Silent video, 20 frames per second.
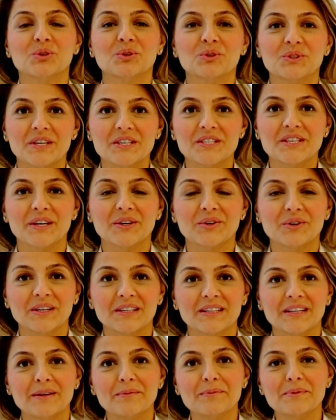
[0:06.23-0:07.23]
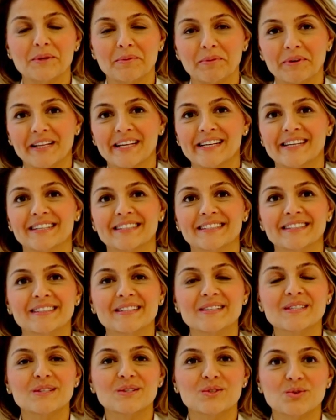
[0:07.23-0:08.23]
Çok teşekkür ederim. Zaman
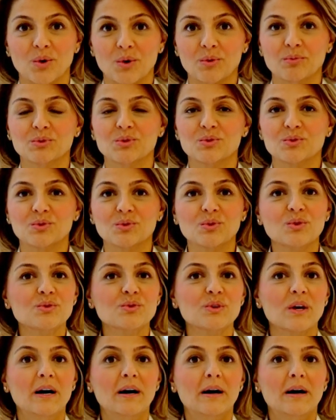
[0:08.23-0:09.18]
ayırdınız, sormuşsunuz.